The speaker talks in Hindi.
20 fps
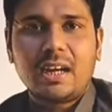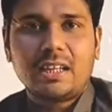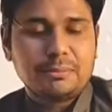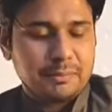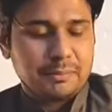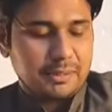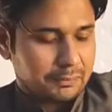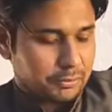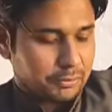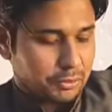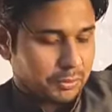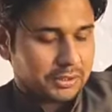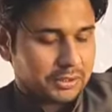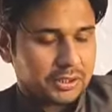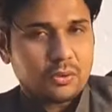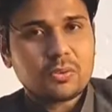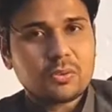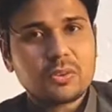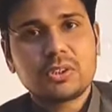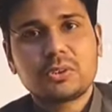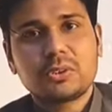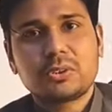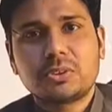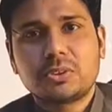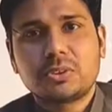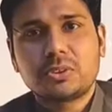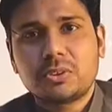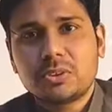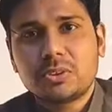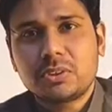आज मैं आपको बताऊंगा
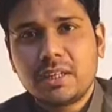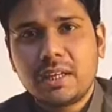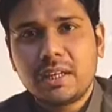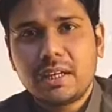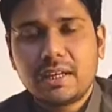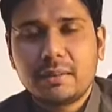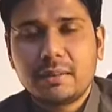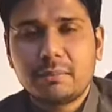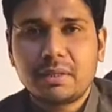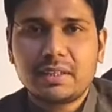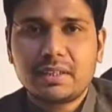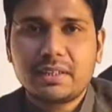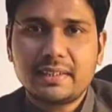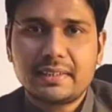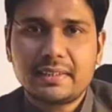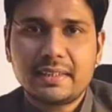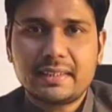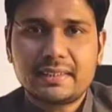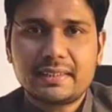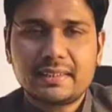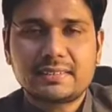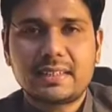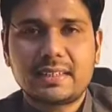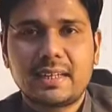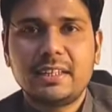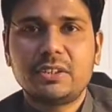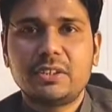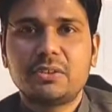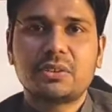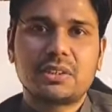दोस्तों कि लेबर के क्या क्या
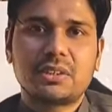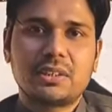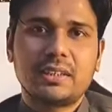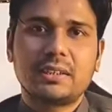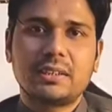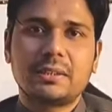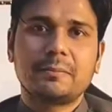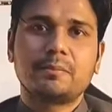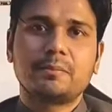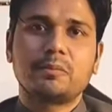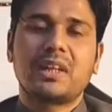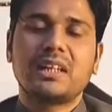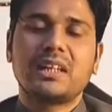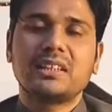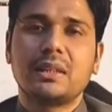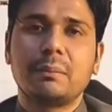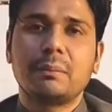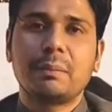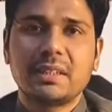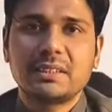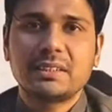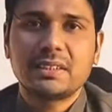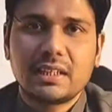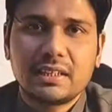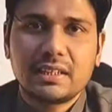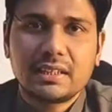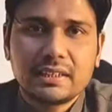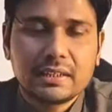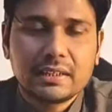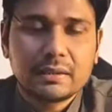साइन होते हैं कैसे
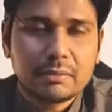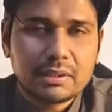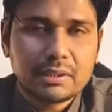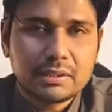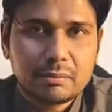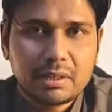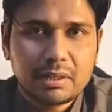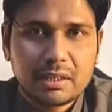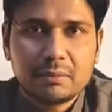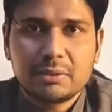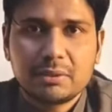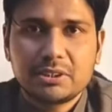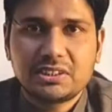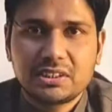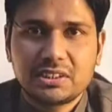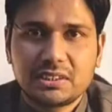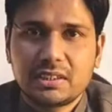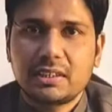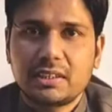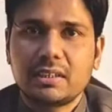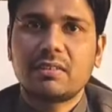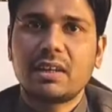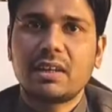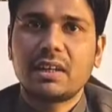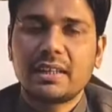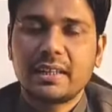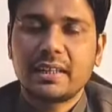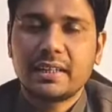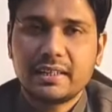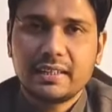पहचाने कि हमारी बिल्ली बच्चा देने
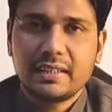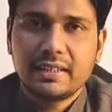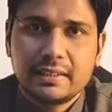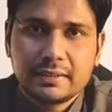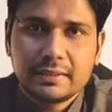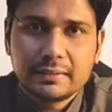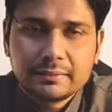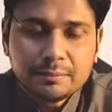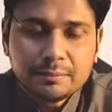वाली है